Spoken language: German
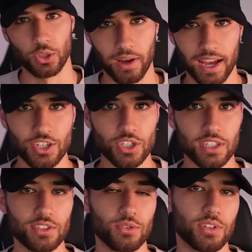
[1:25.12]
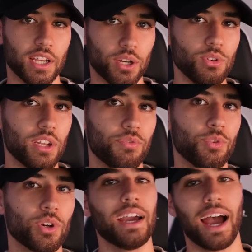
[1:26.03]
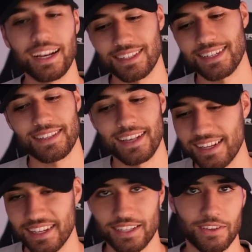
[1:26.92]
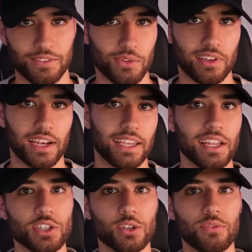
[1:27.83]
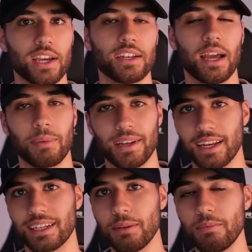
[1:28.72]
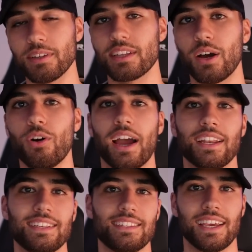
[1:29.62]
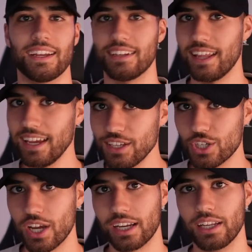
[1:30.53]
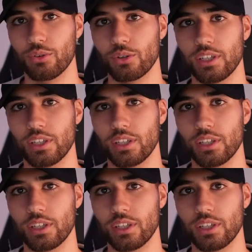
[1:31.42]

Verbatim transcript: Überraschendes und der Grund dafür einerseits all das, was wir uns gleich anschauen werden, aber dann gibt es auch eine sehr technische Erklärung